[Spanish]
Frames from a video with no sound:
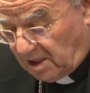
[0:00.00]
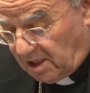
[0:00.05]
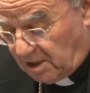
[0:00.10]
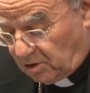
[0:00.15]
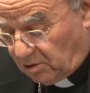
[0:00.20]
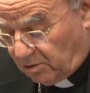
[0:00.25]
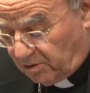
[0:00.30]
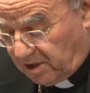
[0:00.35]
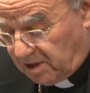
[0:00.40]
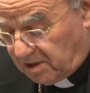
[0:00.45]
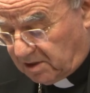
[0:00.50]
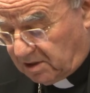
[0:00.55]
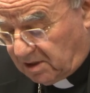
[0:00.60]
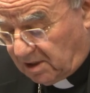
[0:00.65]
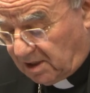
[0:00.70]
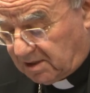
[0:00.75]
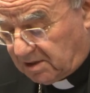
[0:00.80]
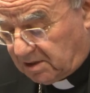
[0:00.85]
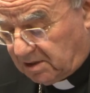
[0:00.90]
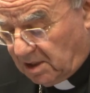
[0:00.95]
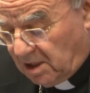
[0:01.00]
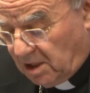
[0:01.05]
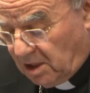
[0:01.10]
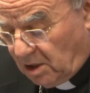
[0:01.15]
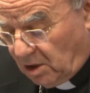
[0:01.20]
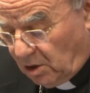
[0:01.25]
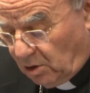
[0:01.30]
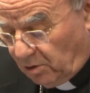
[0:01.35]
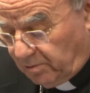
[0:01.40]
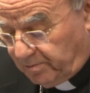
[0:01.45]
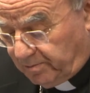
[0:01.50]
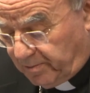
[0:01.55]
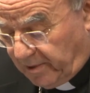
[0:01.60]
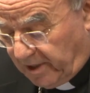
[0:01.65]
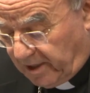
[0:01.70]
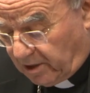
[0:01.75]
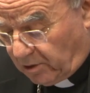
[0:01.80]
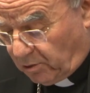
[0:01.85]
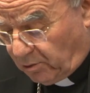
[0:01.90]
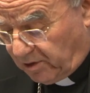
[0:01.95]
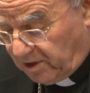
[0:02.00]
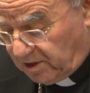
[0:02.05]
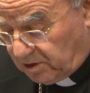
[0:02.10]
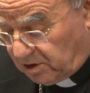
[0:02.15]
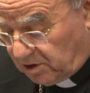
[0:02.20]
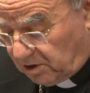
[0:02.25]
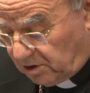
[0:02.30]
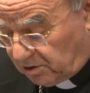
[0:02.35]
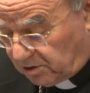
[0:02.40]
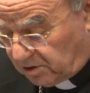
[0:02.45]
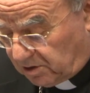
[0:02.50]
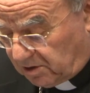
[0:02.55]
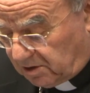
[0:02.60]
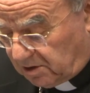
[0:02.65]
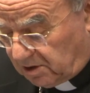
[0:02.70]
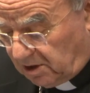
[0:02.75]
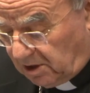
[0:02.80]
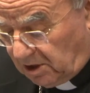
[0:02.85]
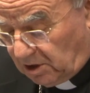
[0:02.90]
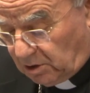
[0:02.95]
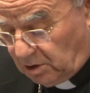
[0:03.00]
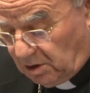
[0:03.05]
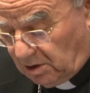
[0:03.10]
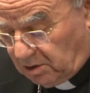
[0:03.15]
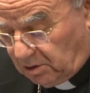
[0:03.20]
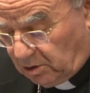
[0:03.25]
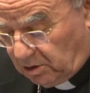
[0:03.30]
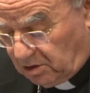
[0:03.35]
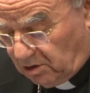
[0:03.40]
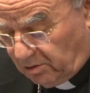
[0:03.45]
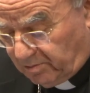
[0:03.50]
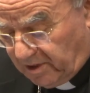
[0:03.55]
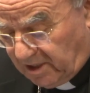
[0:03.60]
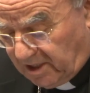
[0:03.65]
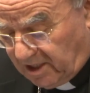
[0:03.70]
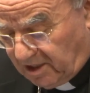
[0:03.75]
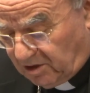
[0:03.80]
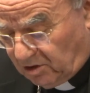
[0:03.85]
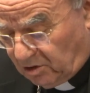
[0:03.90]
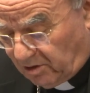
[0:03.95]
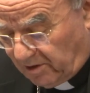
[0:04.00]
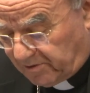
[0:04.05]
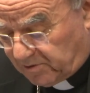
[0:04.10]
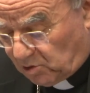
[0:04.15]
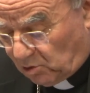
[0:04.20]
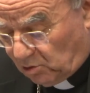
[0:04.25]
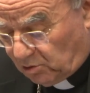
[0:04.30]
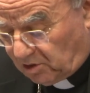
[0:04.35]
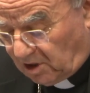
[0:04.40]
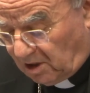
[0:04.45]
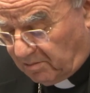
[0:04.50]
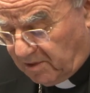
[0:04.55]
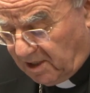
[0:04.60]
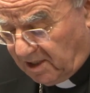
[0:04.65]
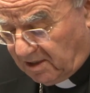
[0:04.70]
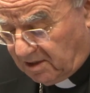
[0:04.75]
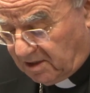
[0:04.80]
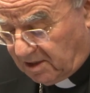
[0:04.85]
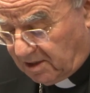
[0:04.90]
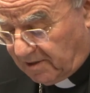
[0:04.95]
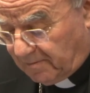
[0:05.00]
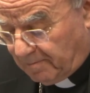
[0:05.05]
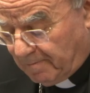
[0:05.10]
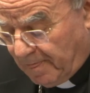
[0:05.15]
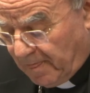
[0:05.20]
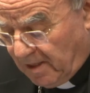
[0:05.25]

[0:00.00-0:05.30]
egoístas o perjuicios y dominando absolutamente